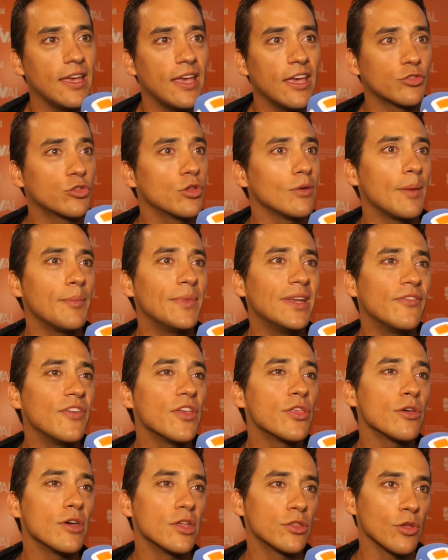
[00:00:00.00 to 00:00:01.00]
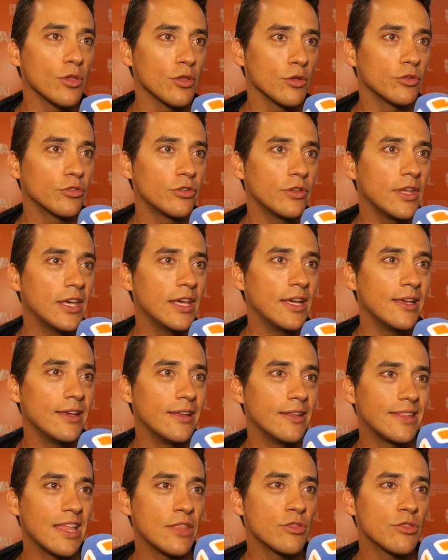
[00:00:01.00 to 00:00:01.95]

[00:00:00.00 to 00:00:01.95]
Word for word: esto va en beneficio de todos, de,